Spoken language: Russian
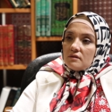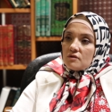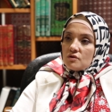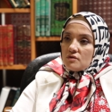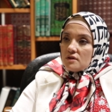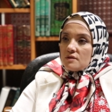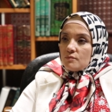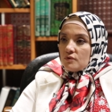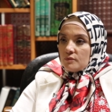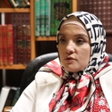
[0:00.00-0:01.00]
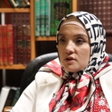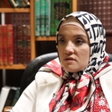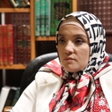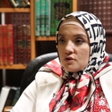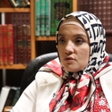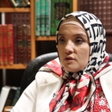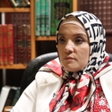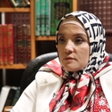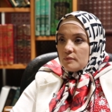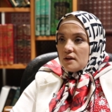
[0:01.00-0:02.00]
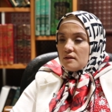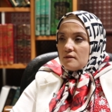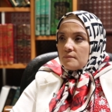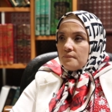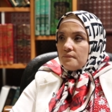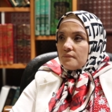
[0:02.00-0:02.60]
а, что дети будут обучаться в моей школе бесплатно.